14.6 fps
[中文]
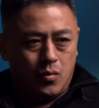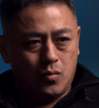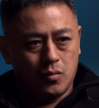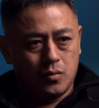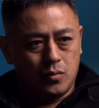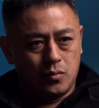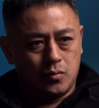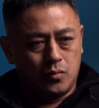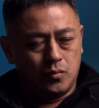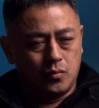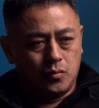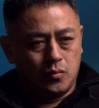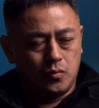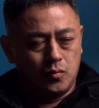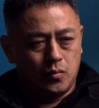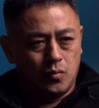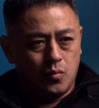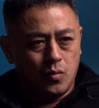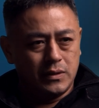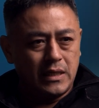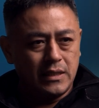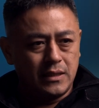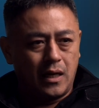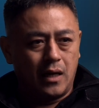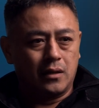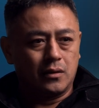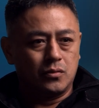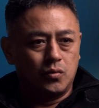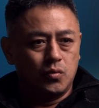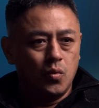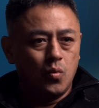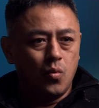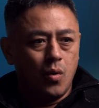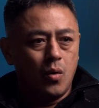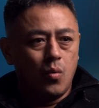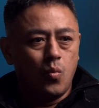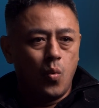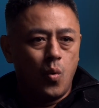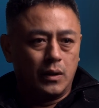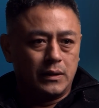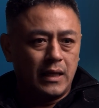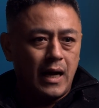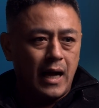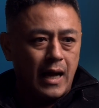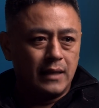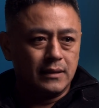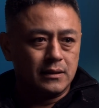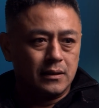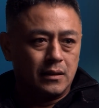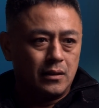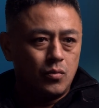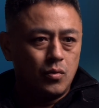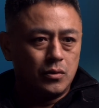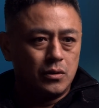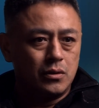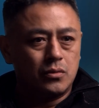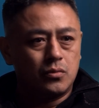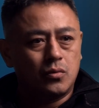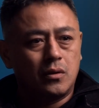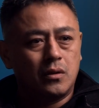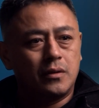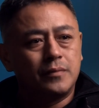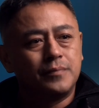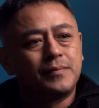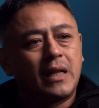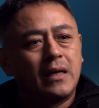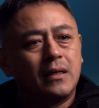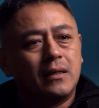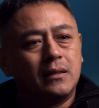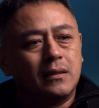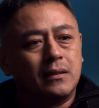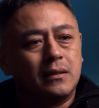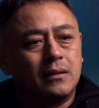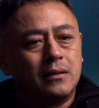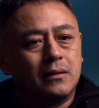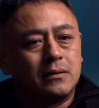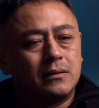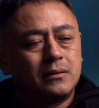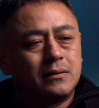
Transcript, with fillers: 嗯。我在想，如果我的孩子，或者是说，呃，